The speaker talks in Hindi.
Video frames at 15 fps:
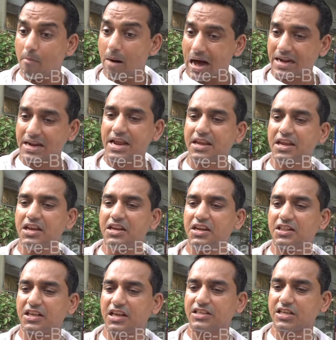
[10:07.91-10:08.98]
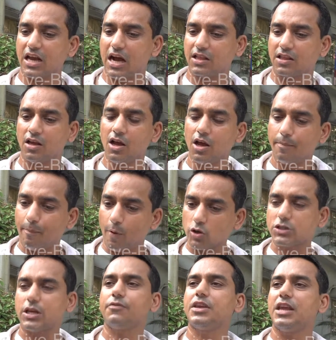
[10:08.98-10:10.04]
मारने की नीयत के साथ
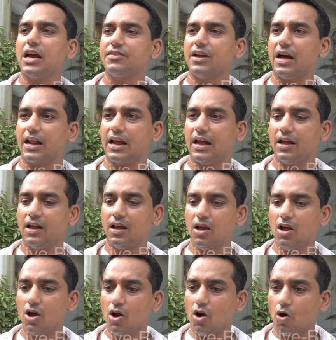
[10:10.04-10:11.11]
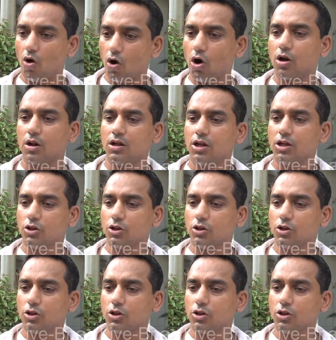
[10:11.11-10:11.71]
पॉजिटिव किया जा रहा है और